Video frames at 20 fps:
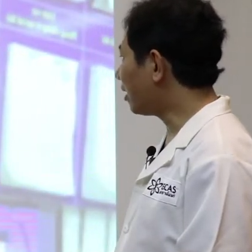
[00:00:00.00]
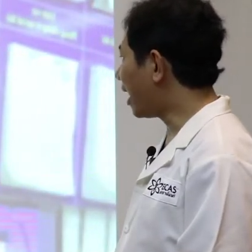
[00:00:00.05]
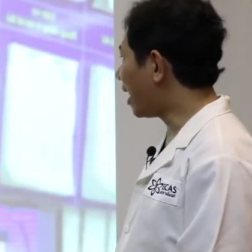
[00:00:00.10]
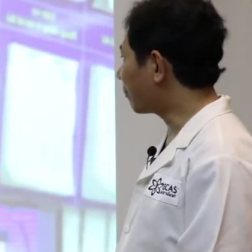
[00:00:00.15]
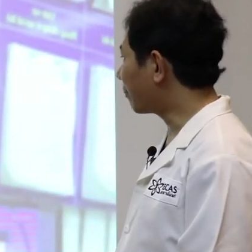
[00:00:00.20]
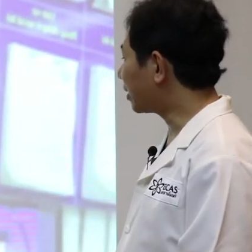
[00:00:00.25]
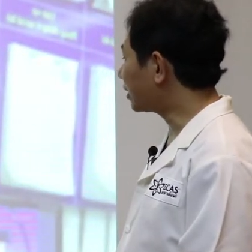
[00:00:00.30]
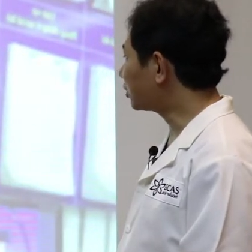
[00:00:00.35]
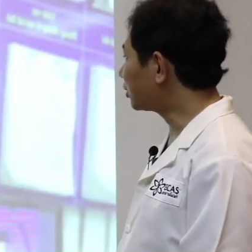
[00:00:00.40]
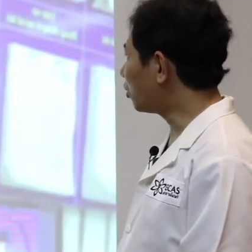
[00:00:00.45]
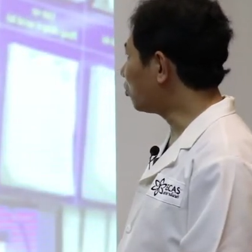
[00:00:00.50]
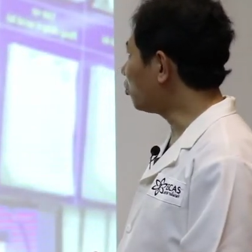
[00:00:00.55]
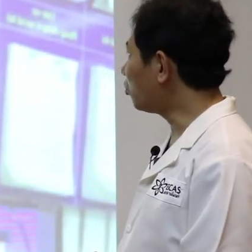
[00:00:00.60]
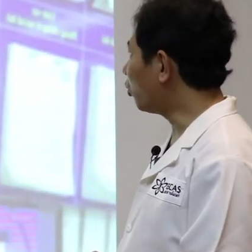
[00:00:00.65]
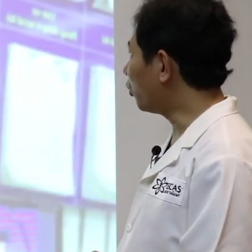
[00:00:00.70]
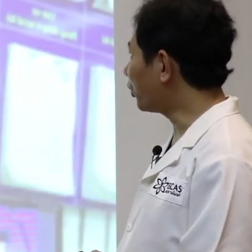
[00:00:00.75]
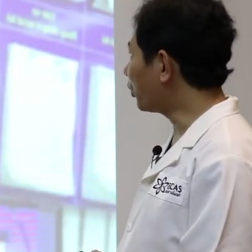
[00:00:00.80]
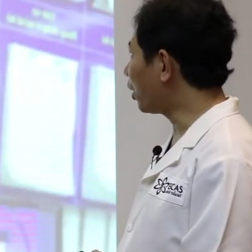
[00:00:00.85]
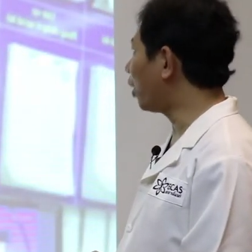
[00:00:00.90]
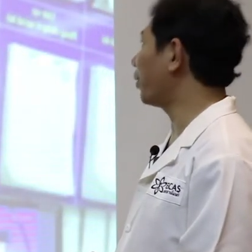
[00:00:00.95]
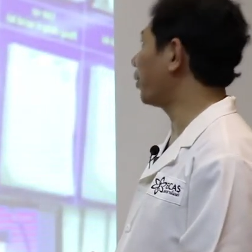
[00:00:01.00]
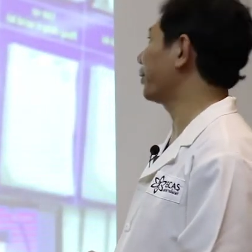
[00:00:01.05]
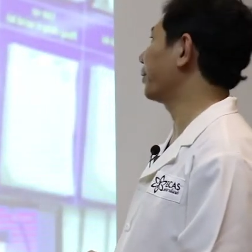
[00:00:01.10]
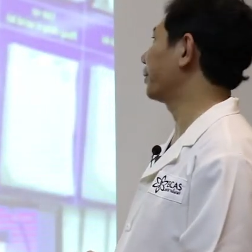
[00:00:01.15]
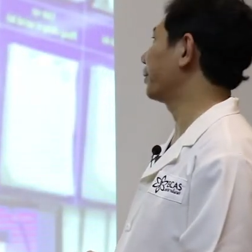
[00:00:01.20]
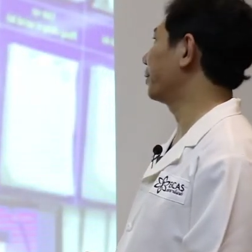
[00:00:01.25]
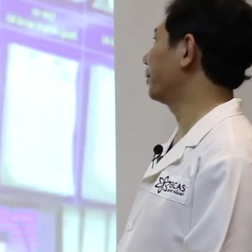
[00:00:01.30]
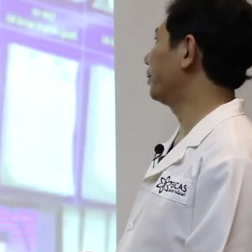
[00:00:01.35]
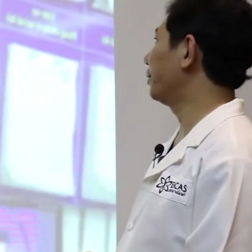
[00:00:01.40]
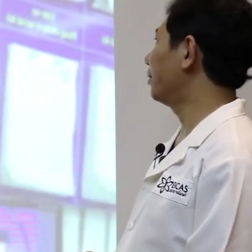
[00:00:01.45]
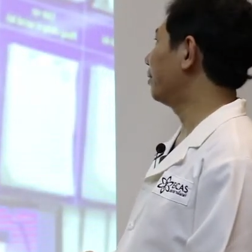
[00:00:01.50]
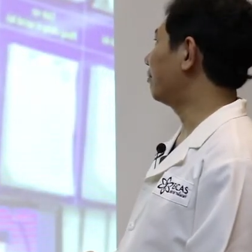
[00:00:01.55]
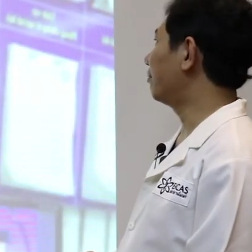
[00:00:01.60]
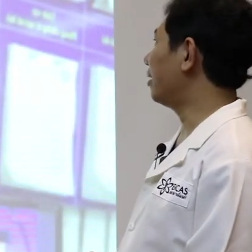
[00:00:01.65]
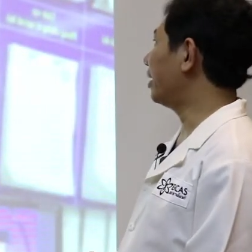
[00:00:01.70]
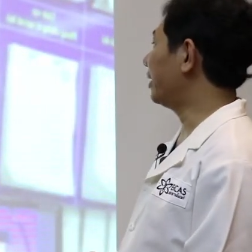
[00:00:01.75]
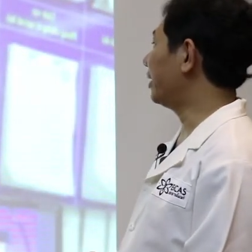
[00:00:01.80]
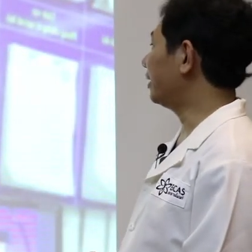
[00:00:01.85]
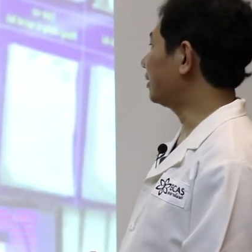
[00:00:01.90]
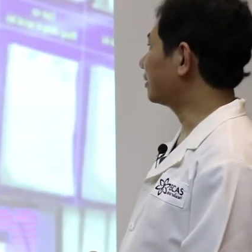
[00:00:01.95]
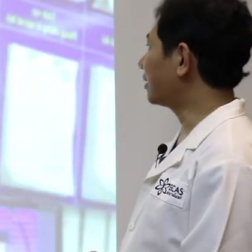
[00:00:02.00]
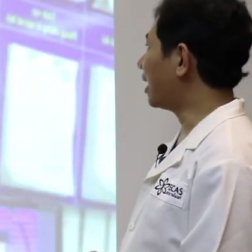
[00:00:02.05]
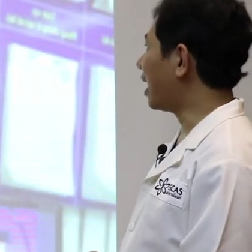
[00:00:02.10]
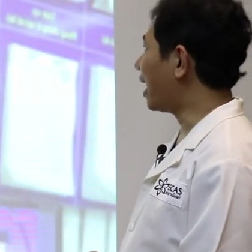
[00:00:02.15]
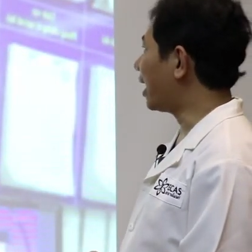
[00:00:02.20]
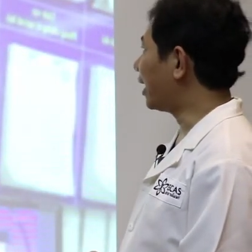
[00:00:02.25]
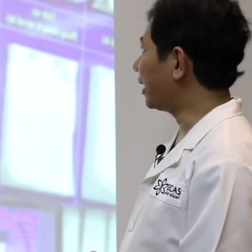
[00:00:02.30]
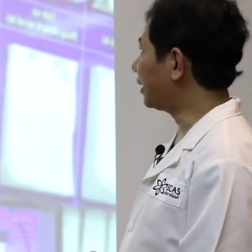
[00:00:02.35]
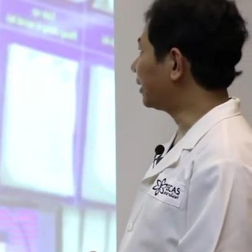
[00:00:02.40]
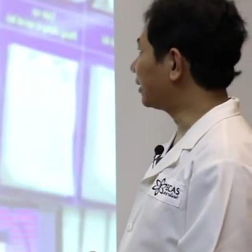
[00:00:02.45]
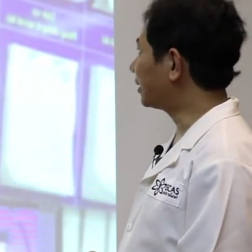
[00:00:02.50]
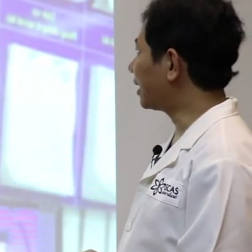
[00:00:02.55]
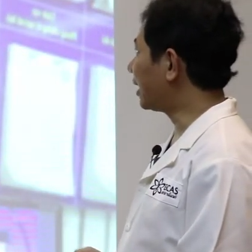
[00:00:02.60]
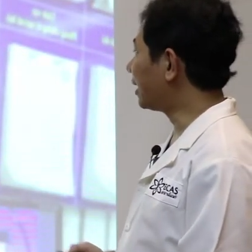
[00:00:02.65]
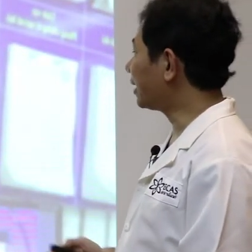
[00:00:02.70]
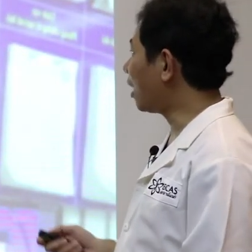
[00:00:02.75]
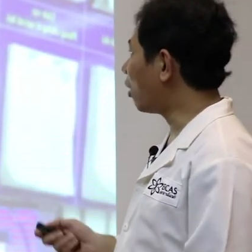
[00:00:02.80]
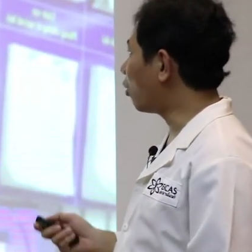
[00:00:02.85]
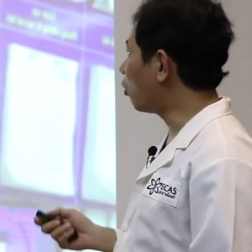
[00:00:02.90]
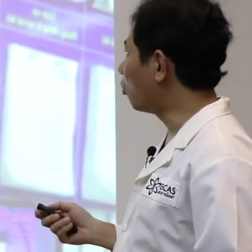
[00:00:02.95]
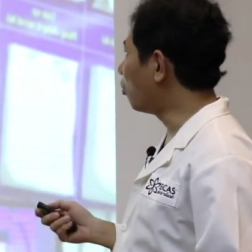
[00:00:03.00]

làm cái sống mũi rồi và hiện tại cái đầu